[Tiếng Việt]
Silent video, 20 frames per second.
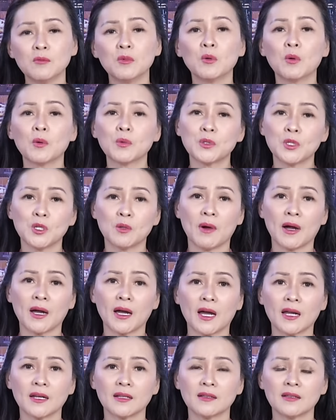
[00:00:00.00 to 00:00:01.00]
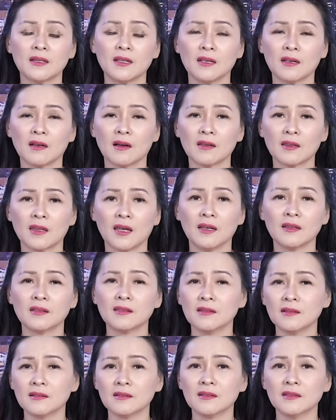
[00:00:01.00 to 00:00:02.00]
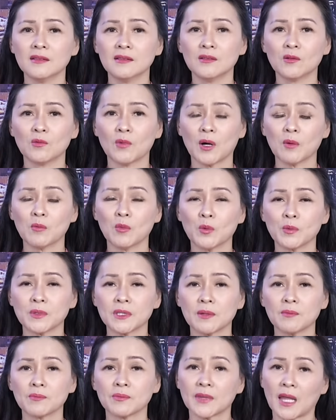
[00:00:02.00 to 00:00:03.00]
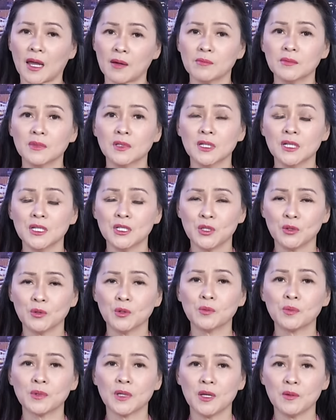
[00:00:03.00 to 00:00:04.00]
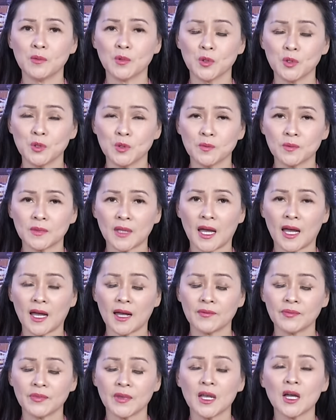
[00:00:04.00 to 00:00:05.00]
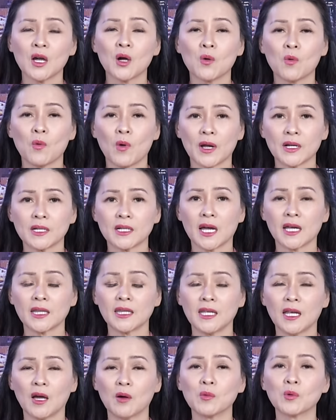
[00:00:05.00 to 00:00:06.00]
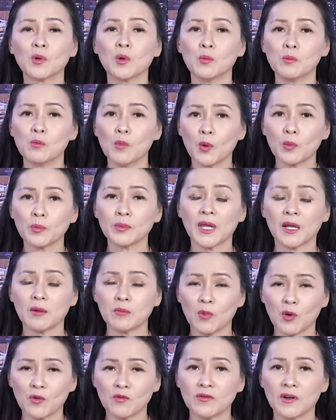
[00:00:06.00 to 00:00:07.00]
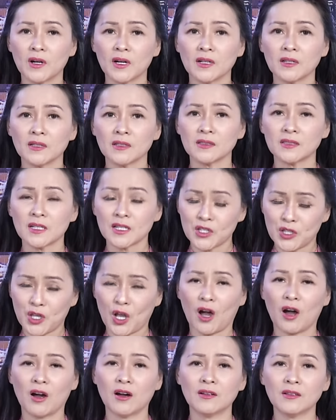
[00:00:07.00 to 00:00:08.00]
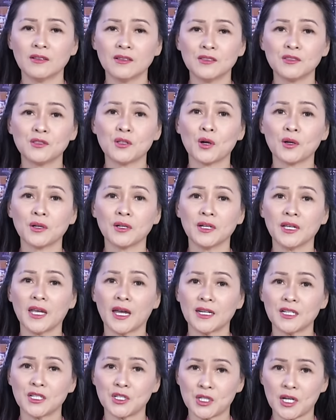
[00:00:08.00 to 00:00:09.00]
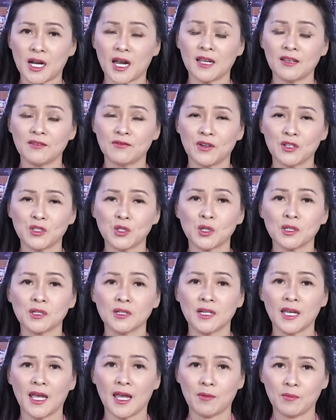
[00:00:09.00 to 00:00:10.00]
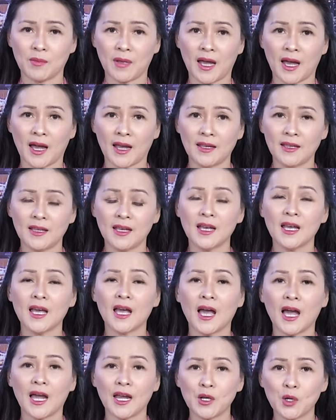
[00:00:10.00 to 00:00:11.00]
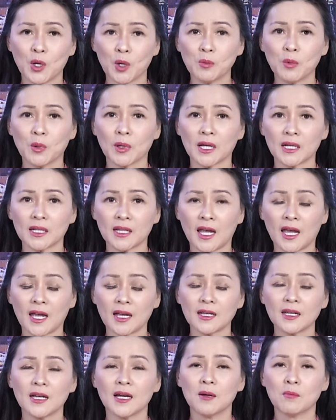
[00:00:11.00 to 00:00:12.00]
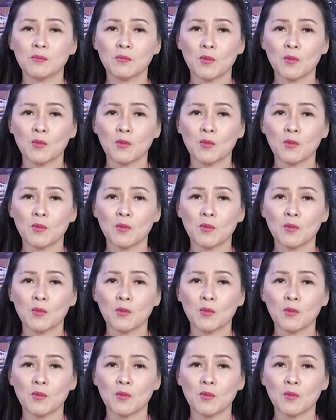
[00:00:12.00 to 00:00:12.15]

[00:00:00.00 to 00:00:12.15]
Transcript: 91 triệu bảng Anh thì có thể tương đương khoảng 180 triệu Úc Kim của chúng ta. Ngoài ra thì ông cũng một dành một phần rất nhỏ cho người anh trai và cho người em gái. Hay nói một cách khác,